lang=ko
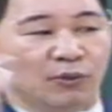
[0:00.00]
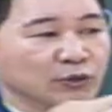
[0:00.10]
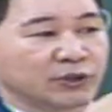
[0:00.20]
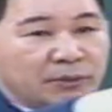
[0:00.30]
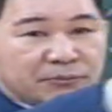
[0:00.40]

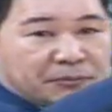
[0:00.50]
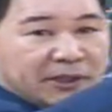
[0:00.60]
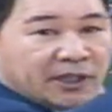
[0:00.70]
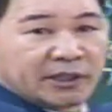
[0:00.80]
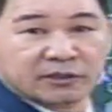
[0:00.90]
오산에 몇
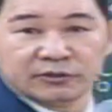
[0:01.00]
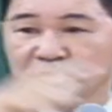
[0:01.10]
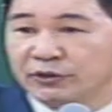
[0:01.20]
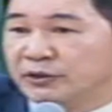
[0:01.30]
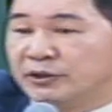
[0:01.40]
개 생기거든요.
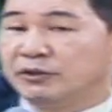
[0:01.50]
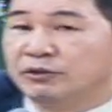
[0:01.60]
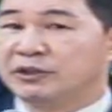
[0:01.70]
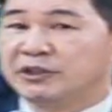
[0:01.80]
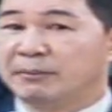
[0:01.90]
요
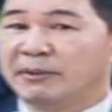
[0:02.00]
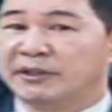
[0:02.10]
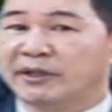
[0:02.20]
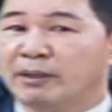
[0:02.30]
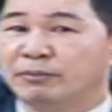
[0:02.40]

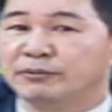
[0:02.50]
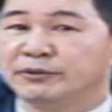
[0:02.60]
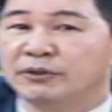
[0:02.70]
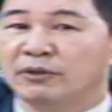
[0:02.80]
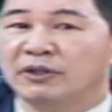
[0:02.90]
테마디 가보면요.